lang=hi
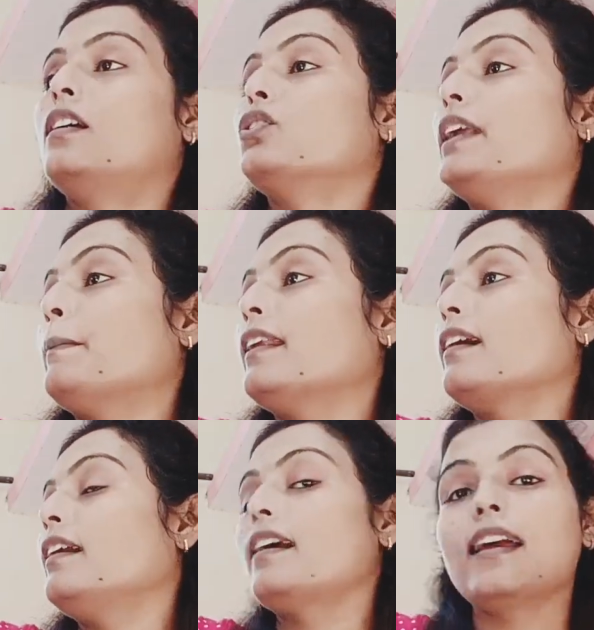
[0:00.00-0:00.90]
तो ये मैंने
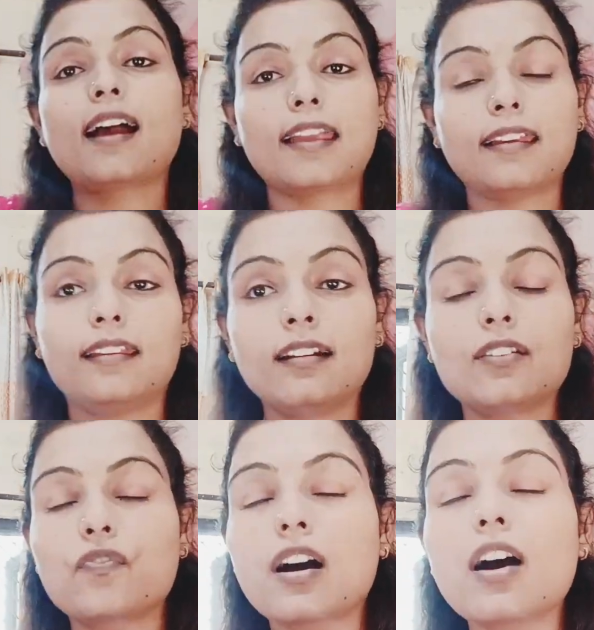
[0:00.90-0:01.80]
कर लिया है आई आईलाइनर
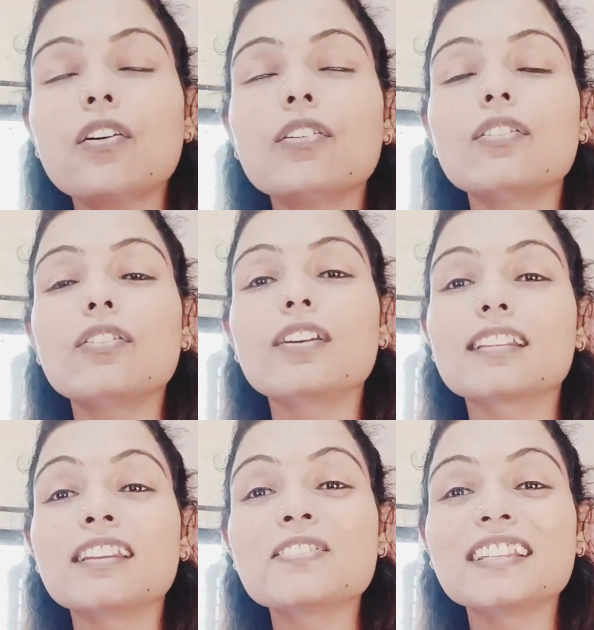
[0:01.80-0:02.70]
वाओ
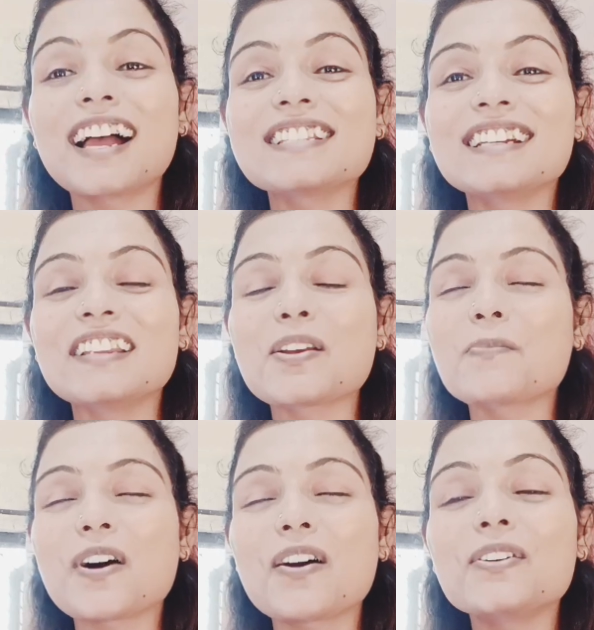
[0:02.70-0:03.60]
कितनी सुंदर आइज लग रही हैं
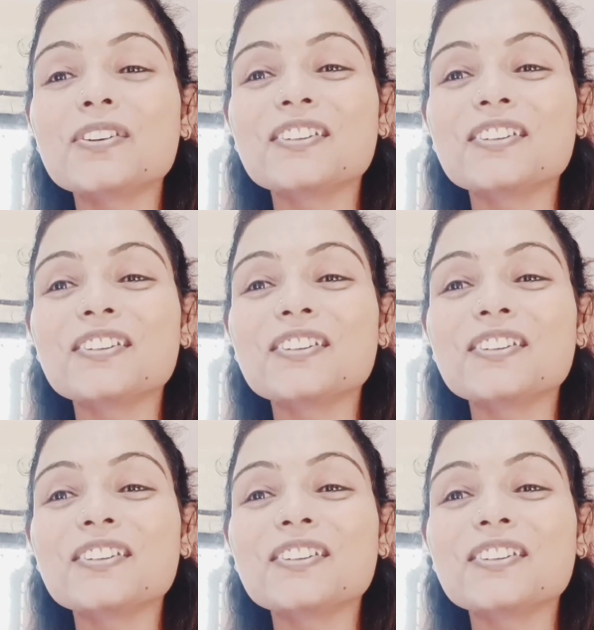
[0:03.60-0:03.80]
वाओ